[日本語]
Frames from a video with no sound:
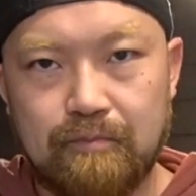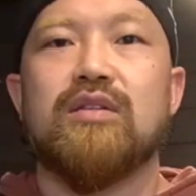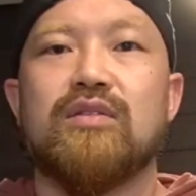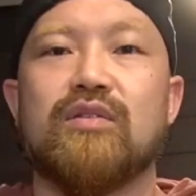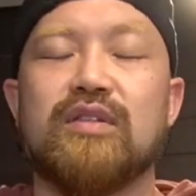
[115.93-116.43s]

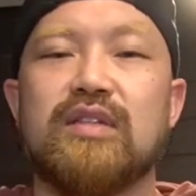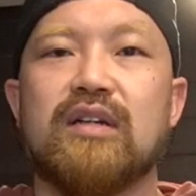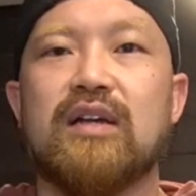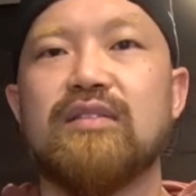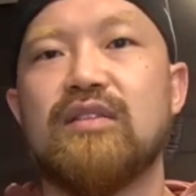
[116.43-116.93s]
食事に
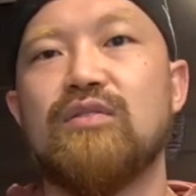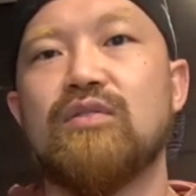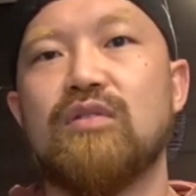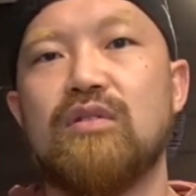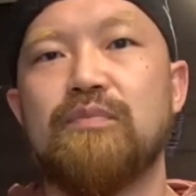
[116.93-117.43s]
関して言
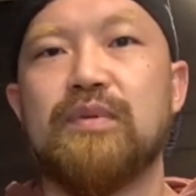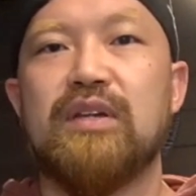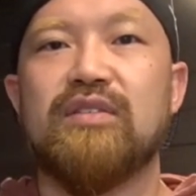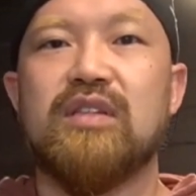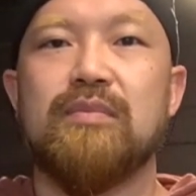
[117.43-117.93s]
うと
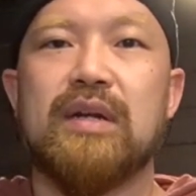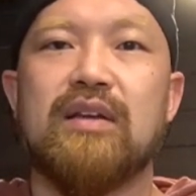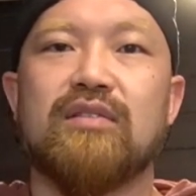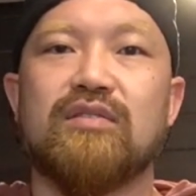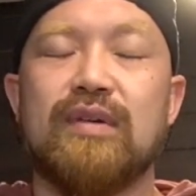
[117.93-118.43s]
PSC
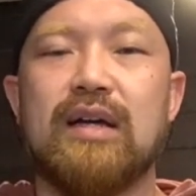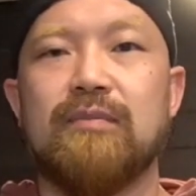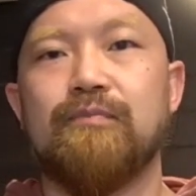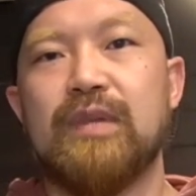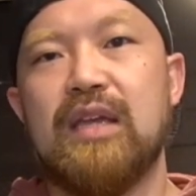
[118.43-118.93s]
バランス
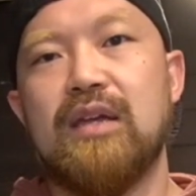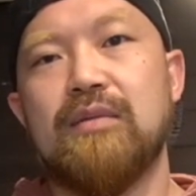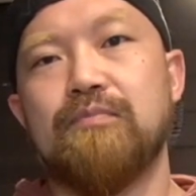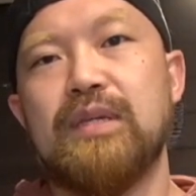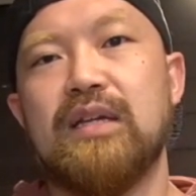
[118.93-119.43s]
は、
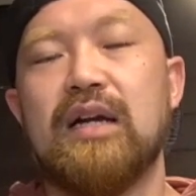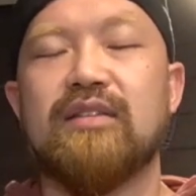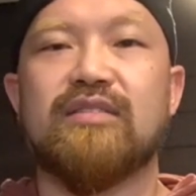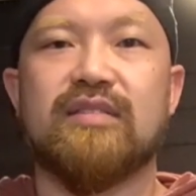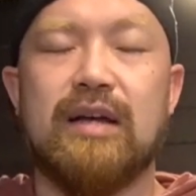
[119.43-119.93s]
えー、P が
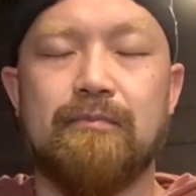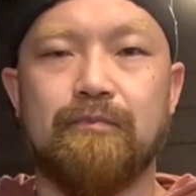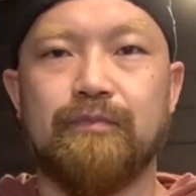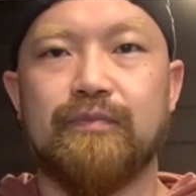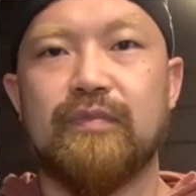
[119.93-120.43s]

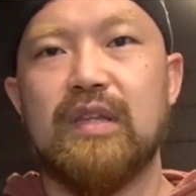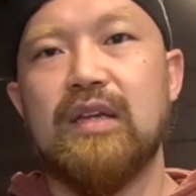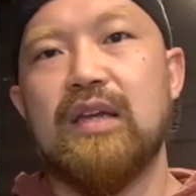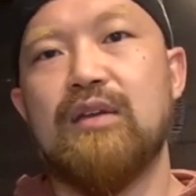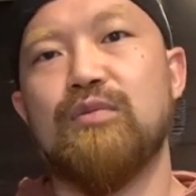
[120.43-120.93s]

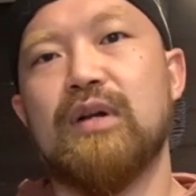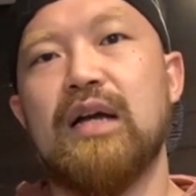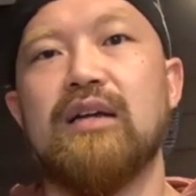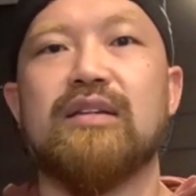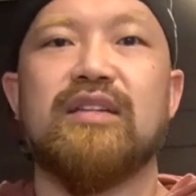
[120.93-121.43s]
3F が